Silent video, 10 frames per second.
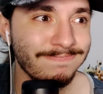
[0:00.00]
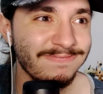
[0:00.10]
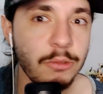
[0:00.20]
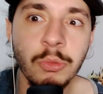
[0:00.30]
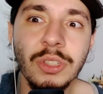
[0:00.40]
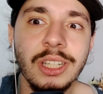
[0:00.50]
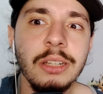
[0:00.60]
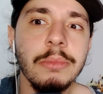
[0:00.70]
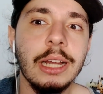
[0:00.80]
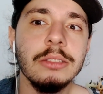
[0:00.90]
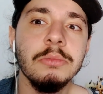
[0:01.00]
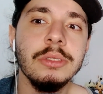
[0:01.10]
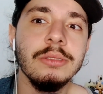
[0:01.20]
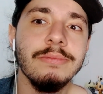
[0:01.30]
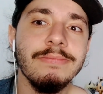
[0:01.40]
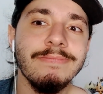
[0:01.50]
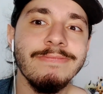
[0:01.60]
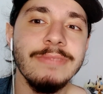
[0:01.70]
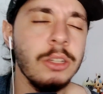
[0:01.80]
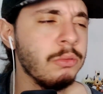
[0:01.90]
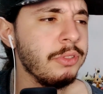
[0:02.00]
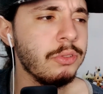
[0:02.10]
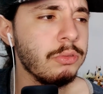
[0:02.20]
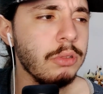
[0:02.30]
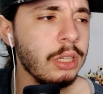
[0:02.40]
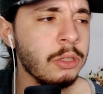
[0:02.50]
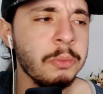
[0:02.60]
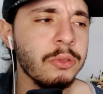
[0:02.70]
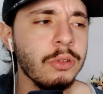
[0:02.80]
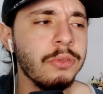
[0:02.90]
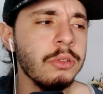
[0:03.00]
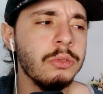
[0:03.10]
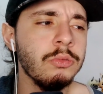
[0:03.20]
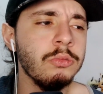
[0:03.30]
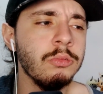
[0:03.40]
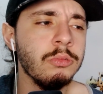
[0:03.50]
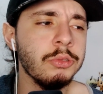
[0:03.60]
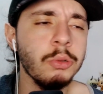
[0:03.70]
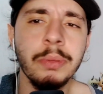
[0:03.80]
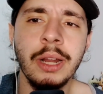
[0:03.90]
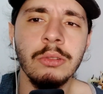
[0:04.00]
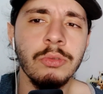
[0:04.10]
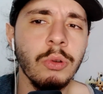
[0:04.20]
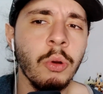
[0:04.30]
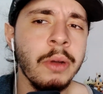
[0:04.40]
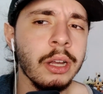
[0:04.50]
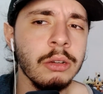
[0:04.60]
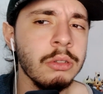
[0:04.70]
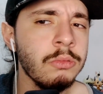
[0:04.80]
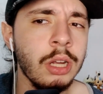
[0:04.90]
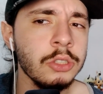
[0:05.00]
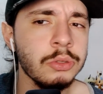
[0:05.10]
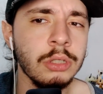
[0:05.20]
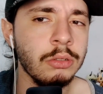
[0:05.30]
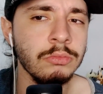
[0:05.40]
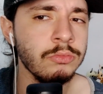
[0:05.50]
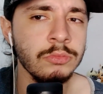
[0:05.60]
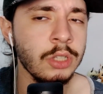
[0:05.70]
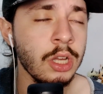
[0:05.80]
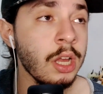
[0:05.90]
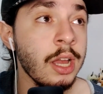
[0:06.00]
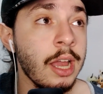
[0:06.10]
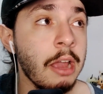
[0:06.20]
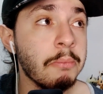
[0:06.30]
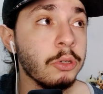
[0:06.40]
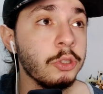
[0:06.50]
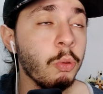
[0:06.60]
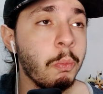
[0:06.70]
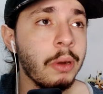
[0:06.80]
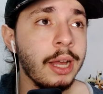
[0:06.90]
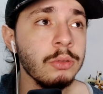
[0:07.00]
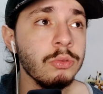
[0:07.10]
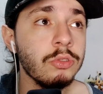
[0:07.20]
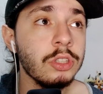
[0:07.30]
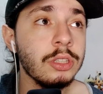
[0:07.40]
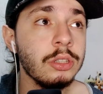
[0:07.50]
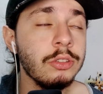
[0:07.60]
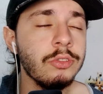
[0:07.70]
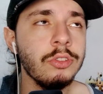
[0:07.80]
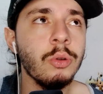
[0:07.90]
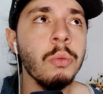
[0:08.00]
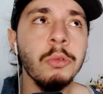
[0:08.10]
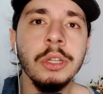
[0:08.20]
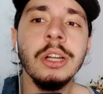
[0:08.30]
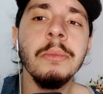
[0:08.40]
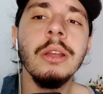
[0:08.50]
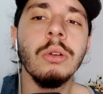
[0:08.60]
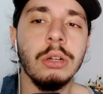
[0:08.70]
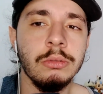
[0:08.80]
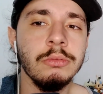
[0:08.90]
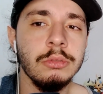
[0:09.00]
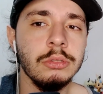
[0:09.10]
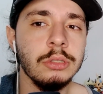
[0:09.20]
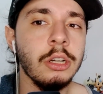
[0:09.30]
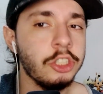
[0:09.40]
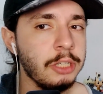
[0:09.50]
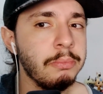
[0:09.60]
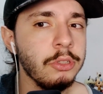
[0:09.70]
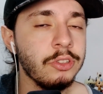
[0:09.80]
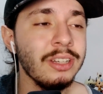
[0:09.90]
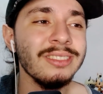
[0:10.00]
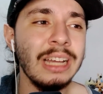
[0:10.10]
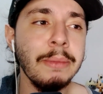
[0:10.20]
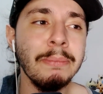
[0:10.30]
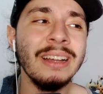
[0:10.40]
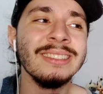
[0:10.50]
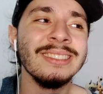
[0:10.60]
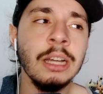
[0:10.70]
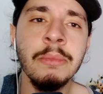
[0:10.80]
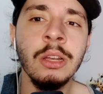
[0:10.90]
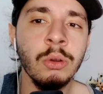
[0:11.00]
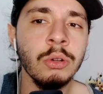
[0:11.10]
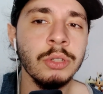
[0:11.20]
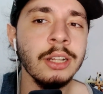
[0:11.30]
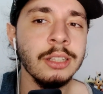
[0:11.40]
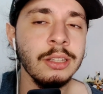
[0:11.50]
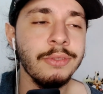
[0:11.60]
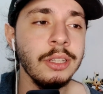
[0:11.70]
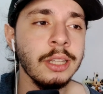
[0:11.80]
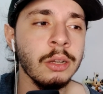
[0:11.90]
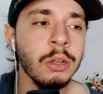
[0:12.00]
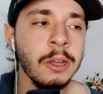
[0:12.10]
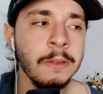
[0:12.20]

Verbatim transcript: foi muito equilibrado, mano. Eu não vi surra, não. O pessoal falando que o, que o Prado surrou o Magrão. Eu não acho, não. É porque o Prado se comunica melhor. Acho que é por isso. Ele sabe passar melhor o que ele tá defendendo.